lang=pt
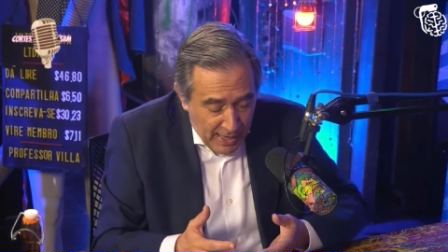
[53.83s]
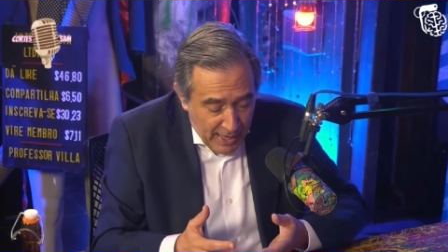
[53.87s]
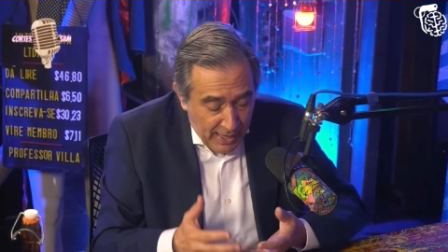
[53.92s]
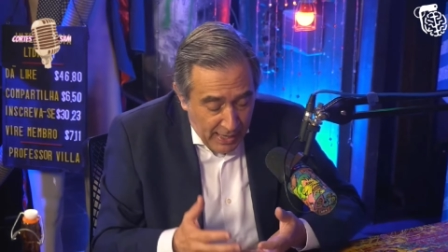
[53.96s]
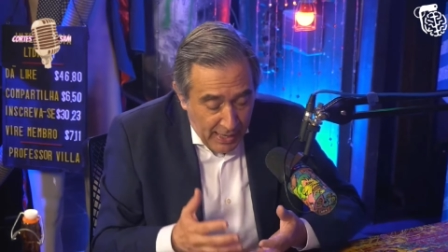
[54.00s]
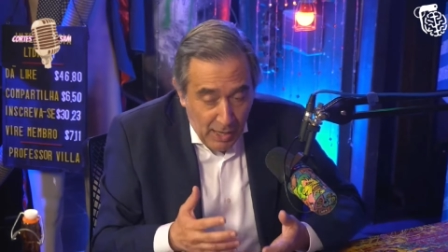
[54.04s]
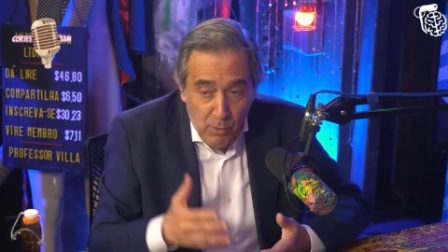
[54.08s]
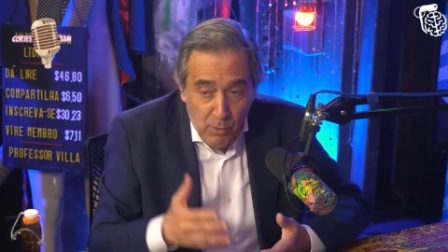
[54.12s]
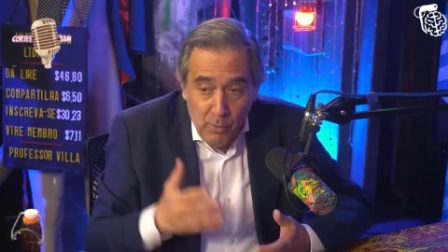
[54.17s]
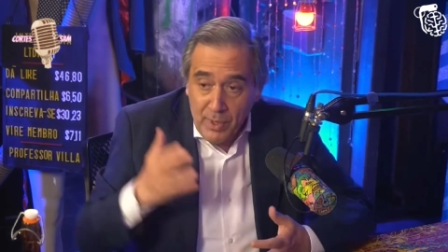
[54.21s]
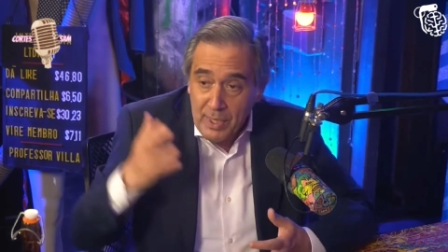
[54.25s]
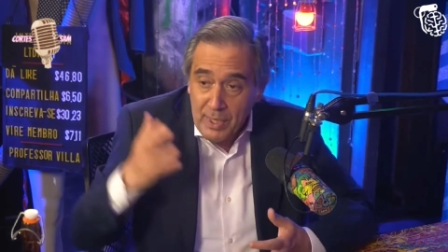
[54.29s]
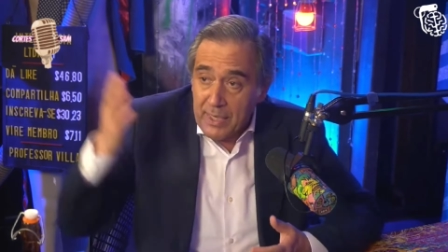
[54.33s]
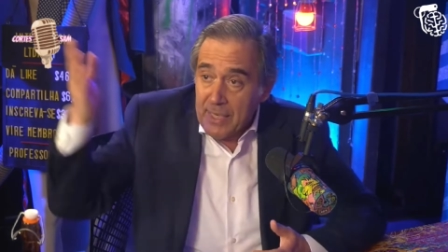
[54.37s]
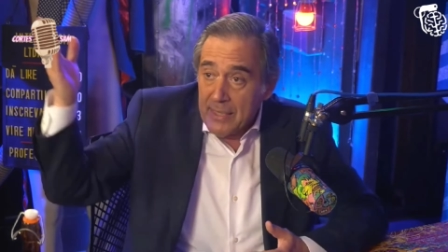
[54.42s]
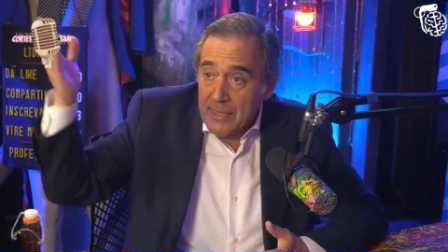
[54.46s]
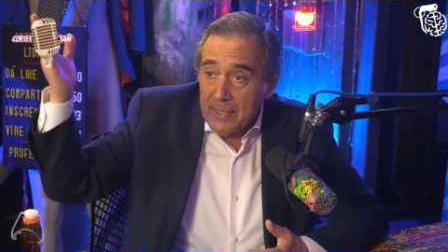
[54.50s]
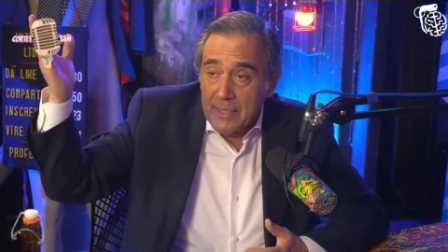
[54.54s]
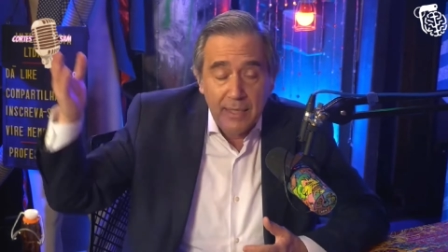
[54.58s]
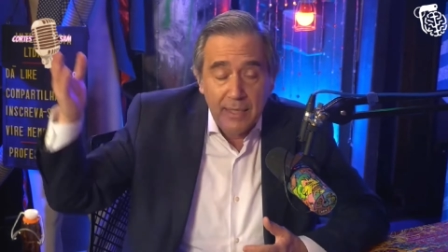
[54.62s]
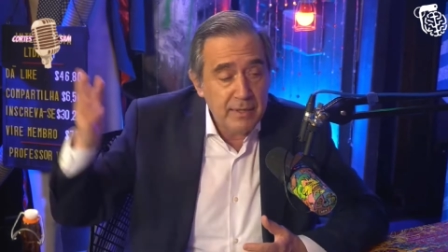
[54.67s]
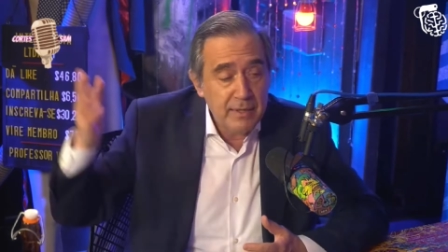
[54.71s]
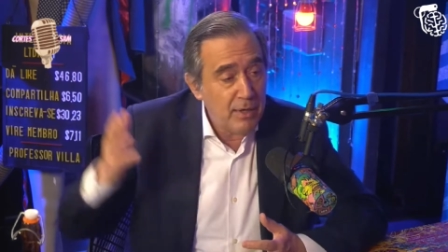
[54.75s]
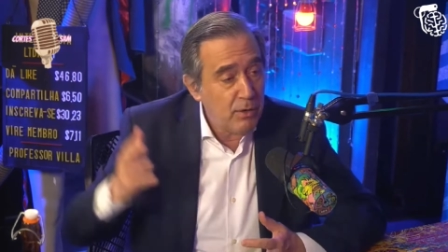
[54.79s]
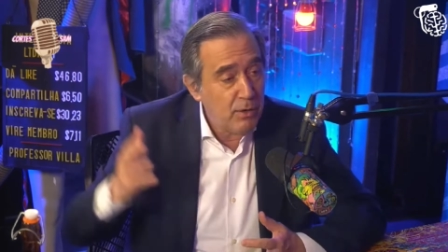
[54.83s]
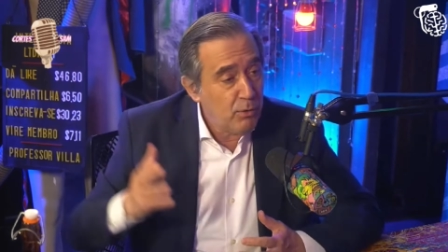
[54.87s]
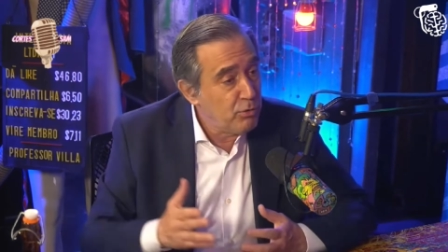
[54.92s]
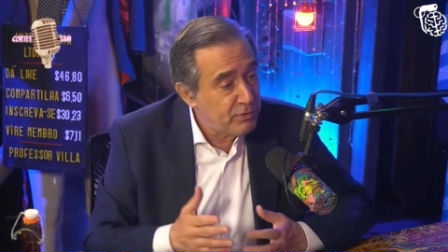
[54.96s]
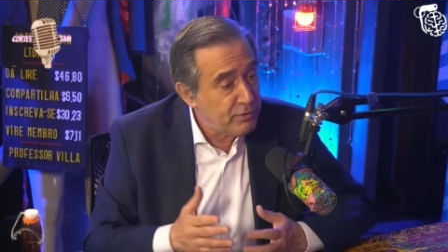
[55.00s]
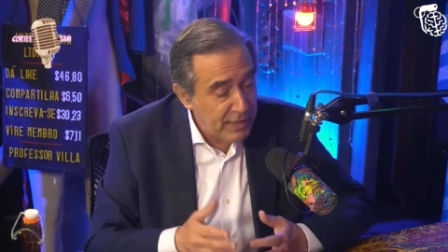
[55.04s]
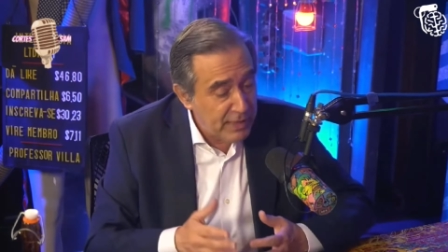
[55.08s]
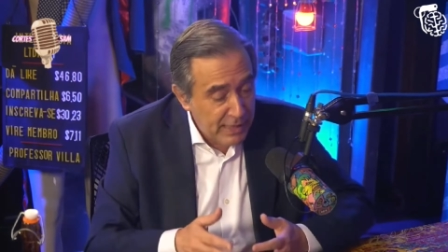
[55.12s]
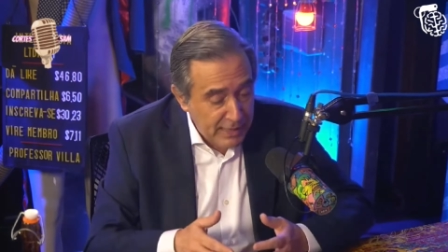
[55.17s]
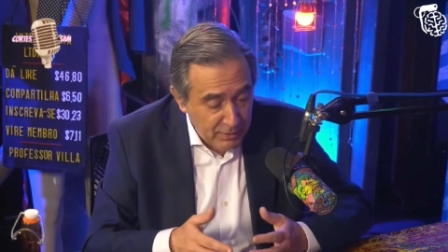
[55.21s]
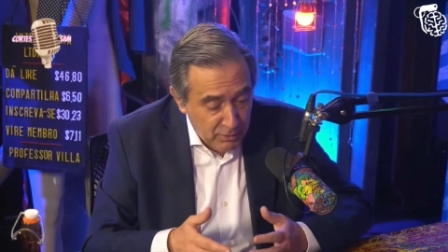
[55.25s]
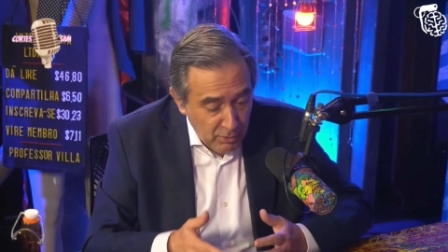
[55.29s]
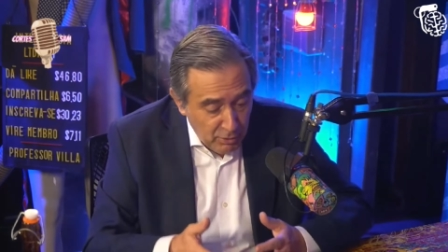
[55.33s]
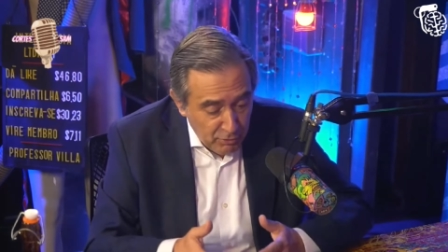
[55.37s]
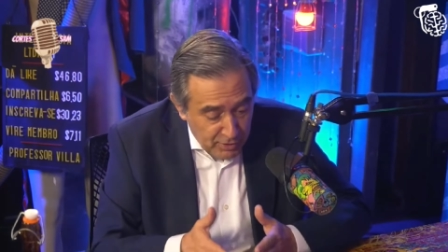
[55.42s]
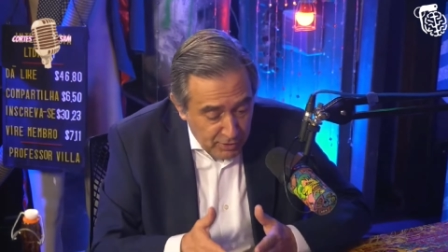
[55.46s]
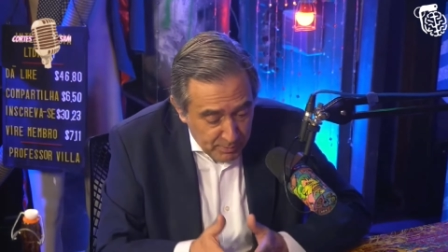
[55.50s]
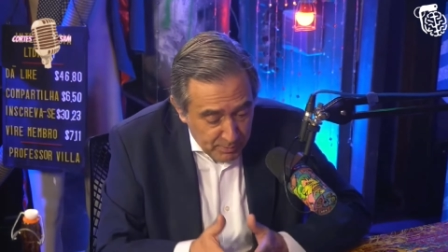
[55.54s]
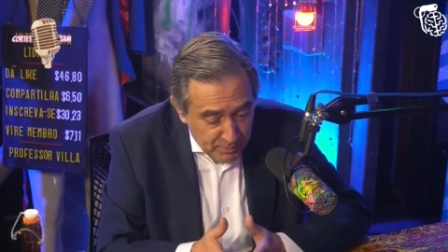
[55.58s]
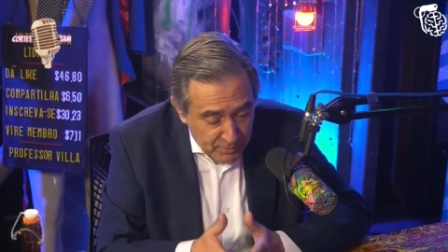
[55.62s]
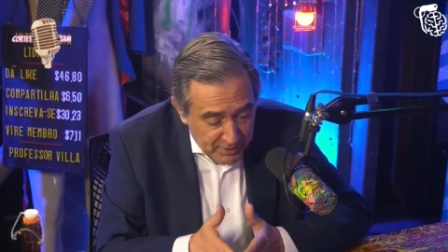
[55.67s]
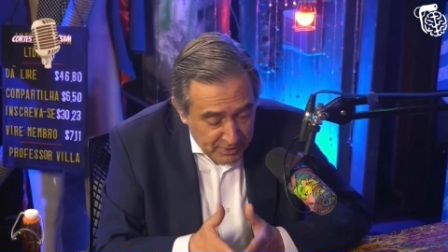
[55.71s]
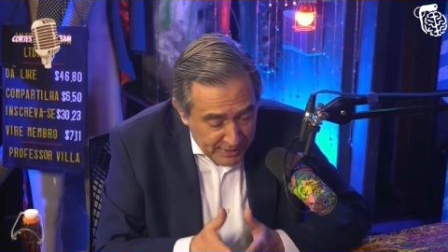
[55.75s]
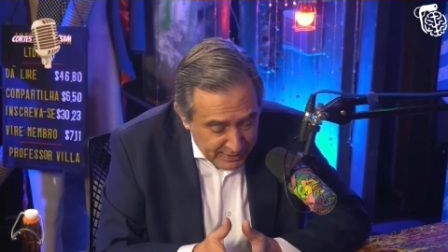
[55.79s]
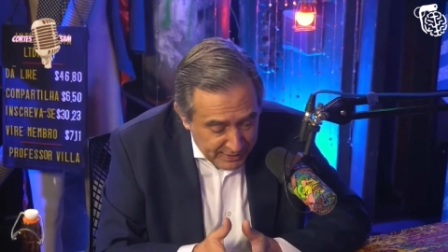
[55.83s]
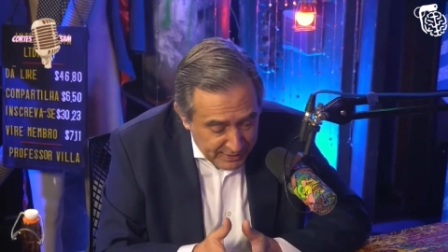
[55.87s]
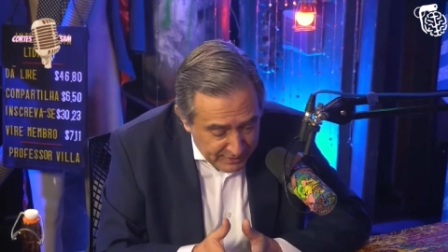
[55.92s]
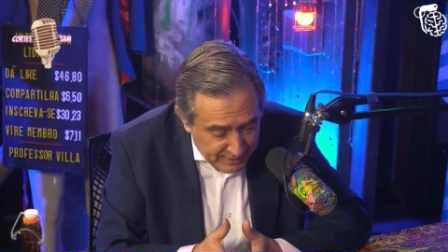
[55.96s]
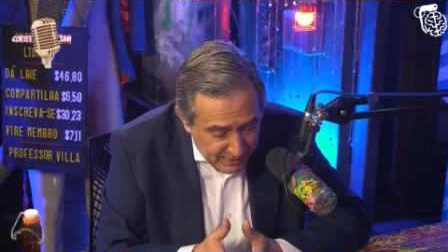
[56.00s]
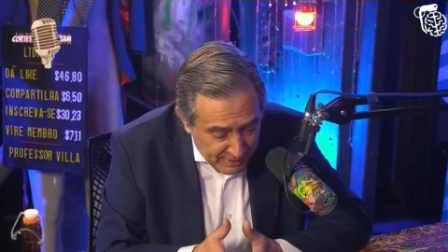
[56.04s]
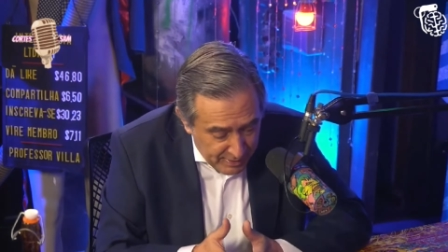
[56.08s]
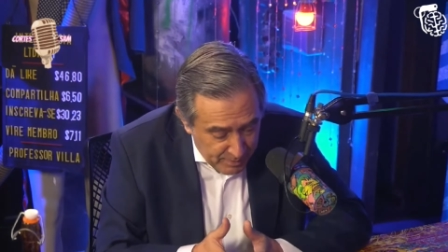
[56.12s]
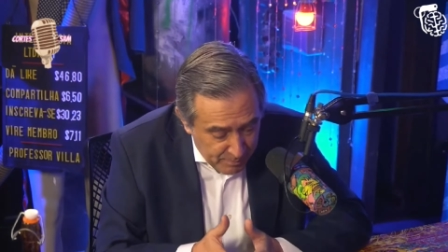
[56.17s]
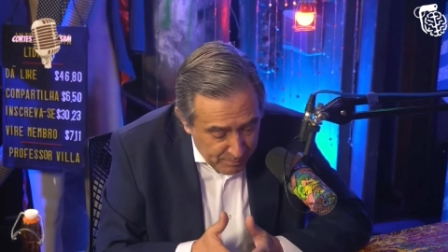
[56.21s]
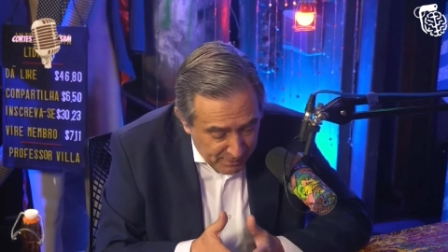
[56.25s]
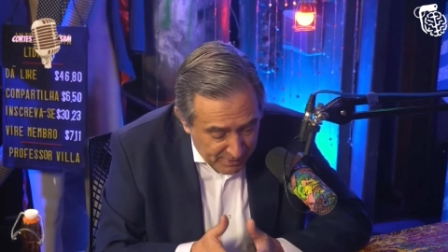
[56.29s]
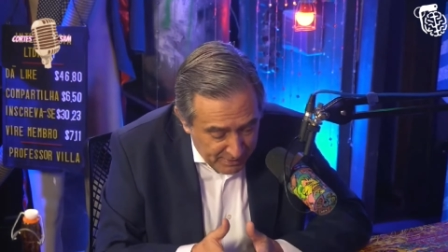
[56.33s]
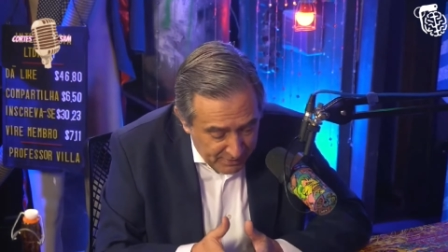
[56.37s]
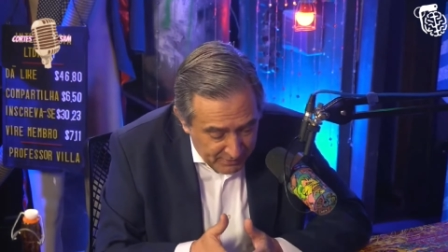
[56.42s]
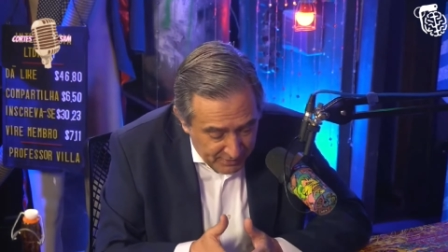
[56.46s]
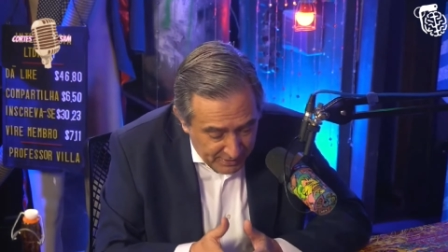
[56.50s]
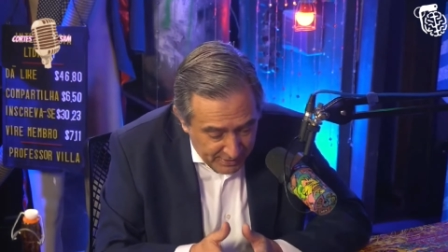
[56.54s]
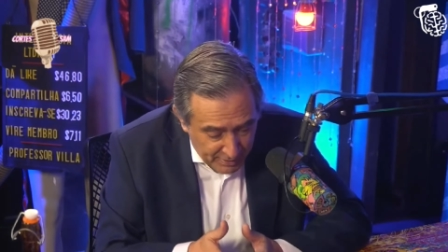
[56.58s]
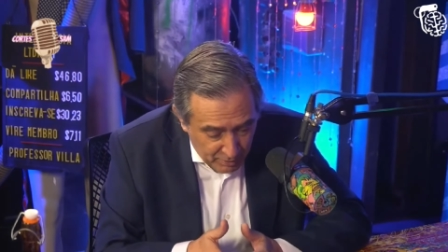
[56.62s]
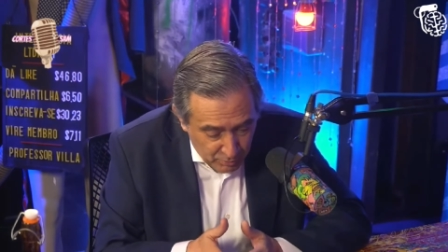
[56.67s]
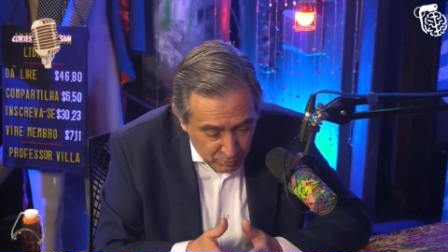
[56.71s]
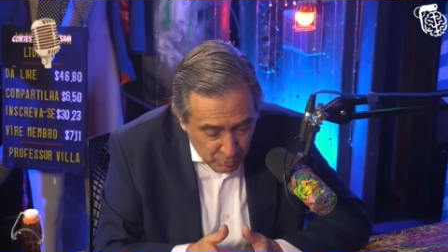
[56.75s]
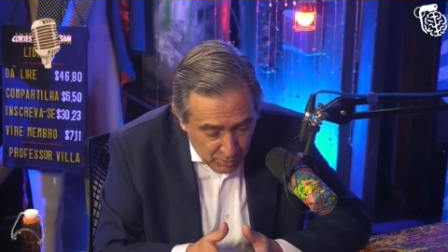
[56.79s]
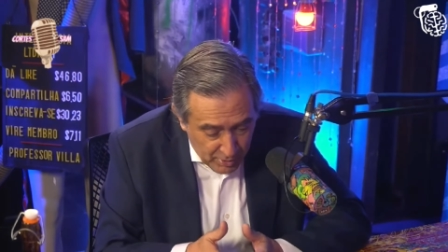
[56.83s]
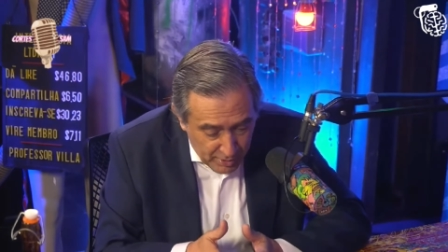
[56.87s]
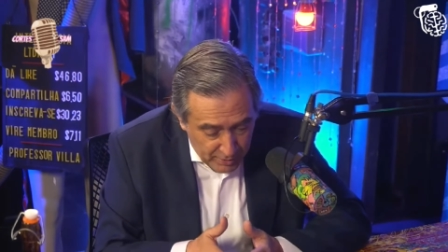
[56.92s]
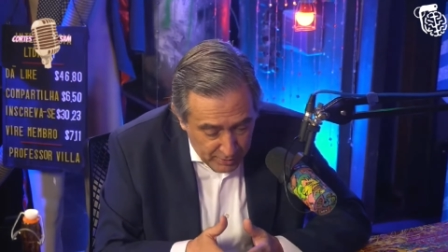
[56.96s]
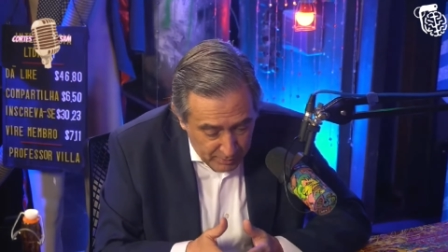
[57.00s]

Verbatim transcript: Agora, quem entende? Tem, nós temos líder empresarial no,